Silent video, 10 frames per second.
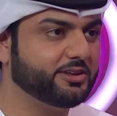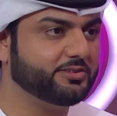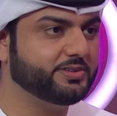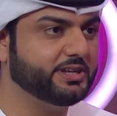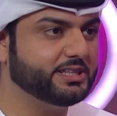آه،
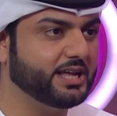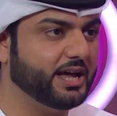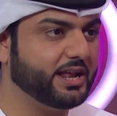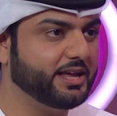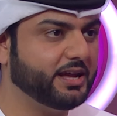في
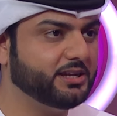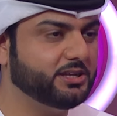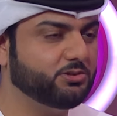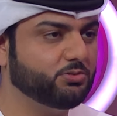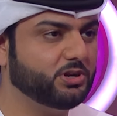الاداره
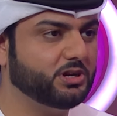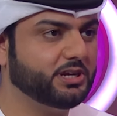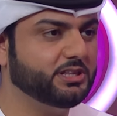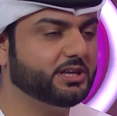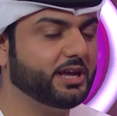يعني
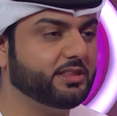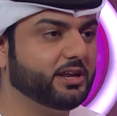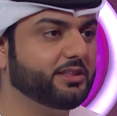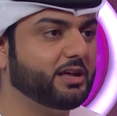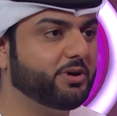وعندك ايضا
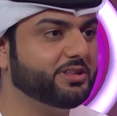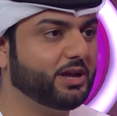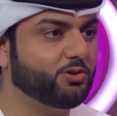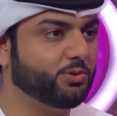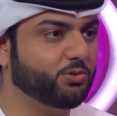كتابات
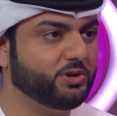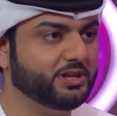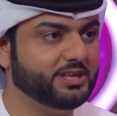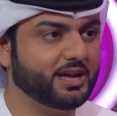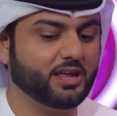حول موضوع
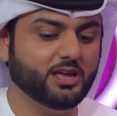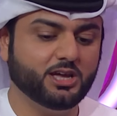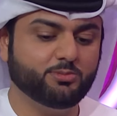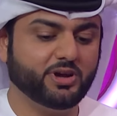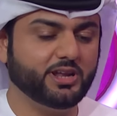الاداره
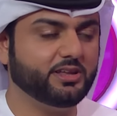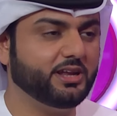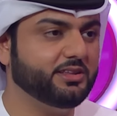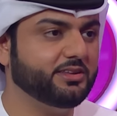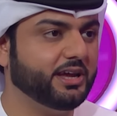معناته ان
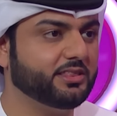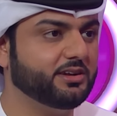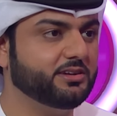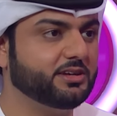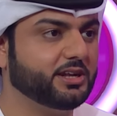انت
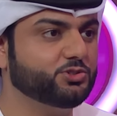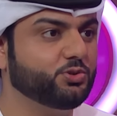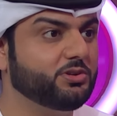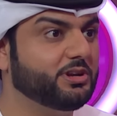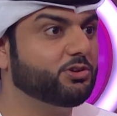ايضا
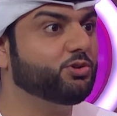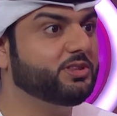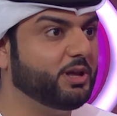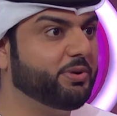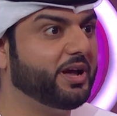رجل
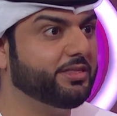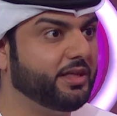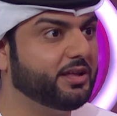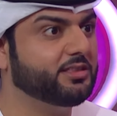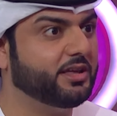كنت تبحث
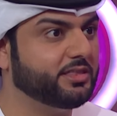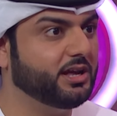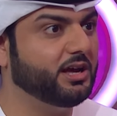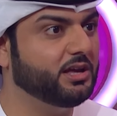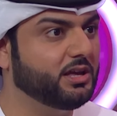حتى
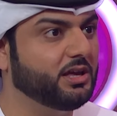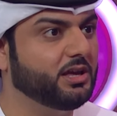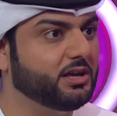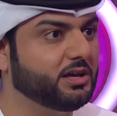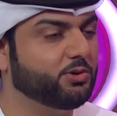اثناء
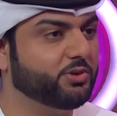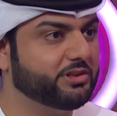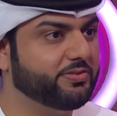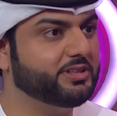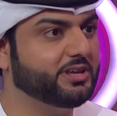آه،
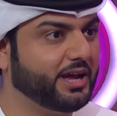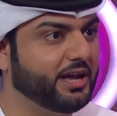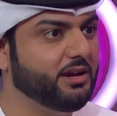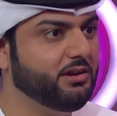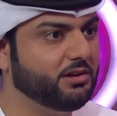وظيفتك
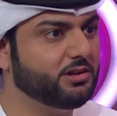عن